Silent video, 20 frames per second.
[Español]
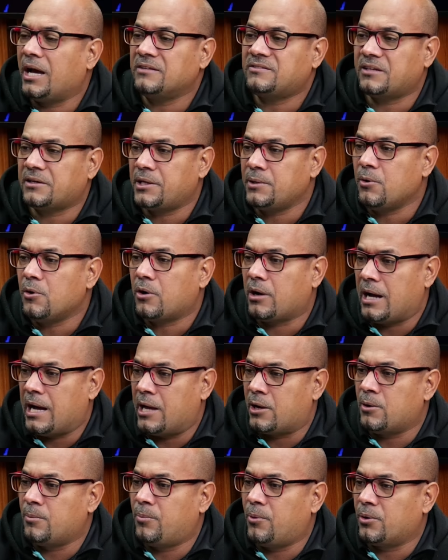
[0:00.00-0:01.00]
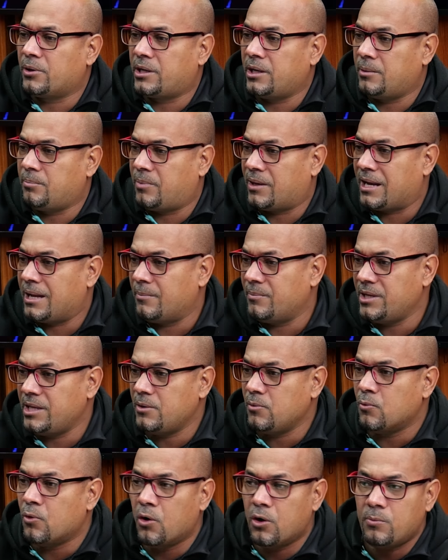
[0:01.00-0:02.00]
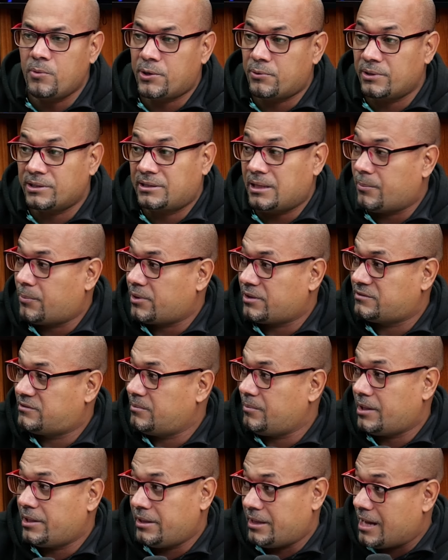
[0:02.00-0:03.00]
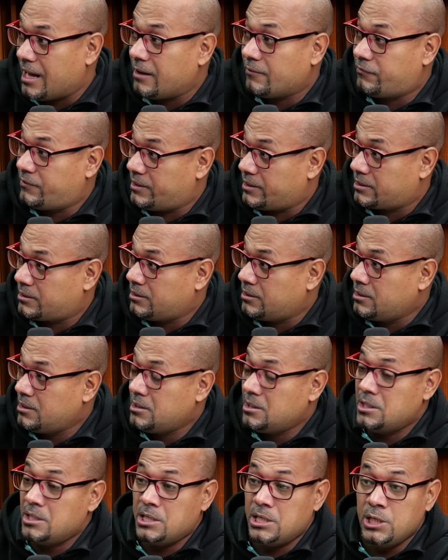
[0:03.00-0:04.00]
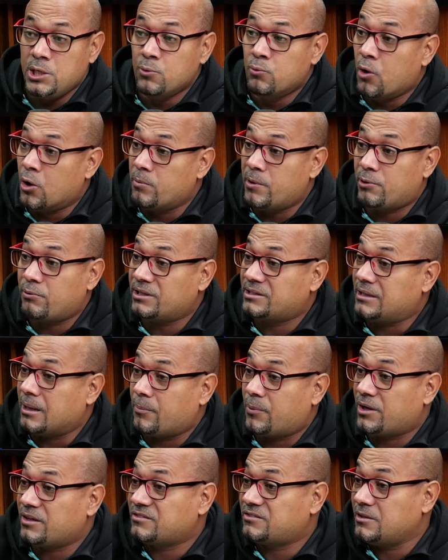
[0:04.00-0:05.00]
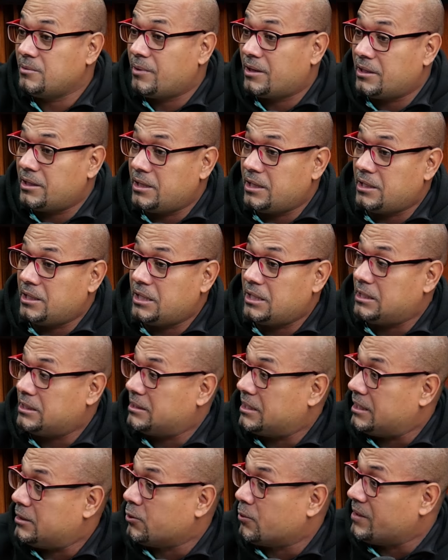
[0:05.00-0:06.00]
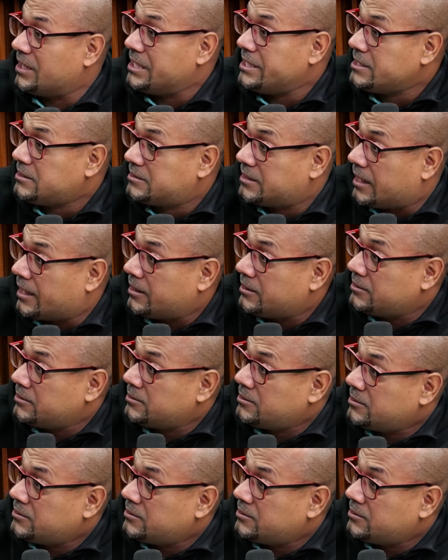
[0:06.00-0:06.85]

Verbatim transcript: ahí se equivocaron porque para mí Wolver no está por encima de Affleck. Y Wolver no está por encima del, novelista. Eh,